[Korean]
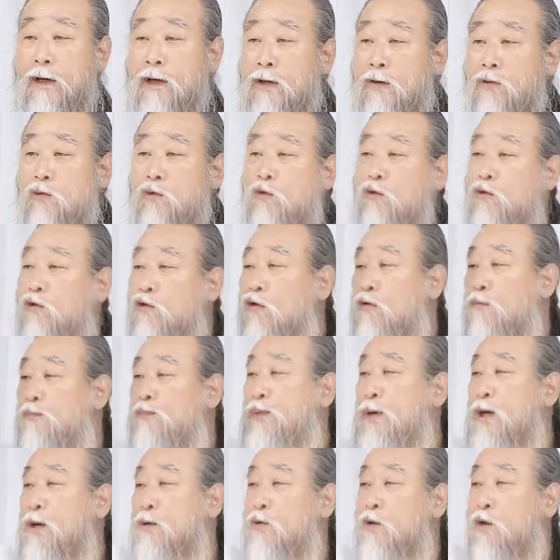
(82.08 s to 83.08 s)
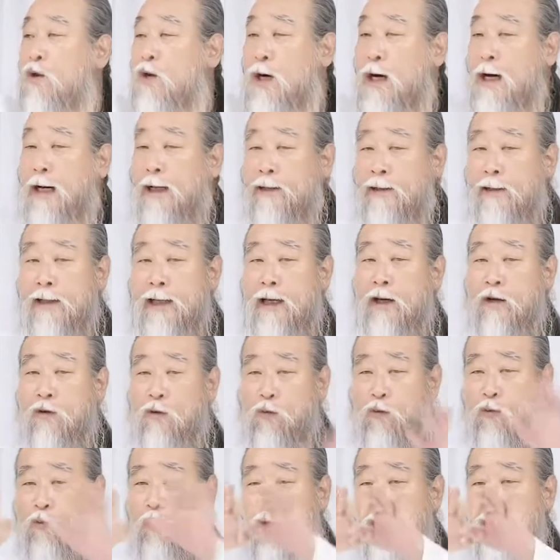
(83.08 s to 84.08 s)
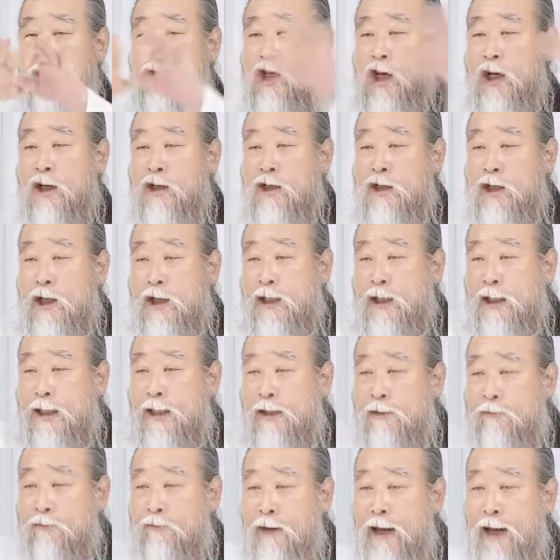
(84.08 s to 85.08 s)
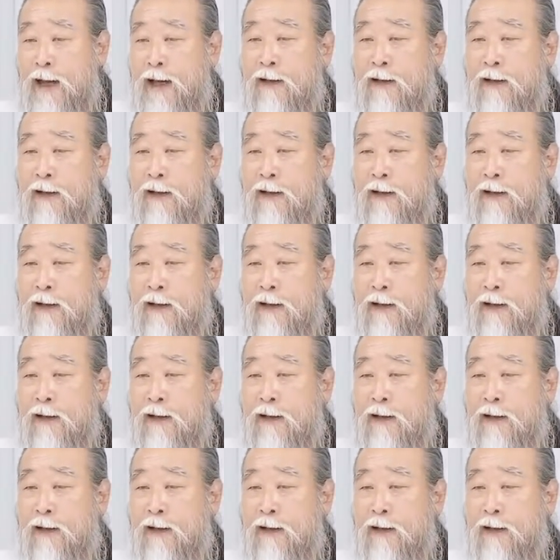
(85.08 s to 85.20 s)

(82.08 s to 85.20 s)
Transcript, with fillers: 누구를 미워하는 게 아니고 원천적인 게 왜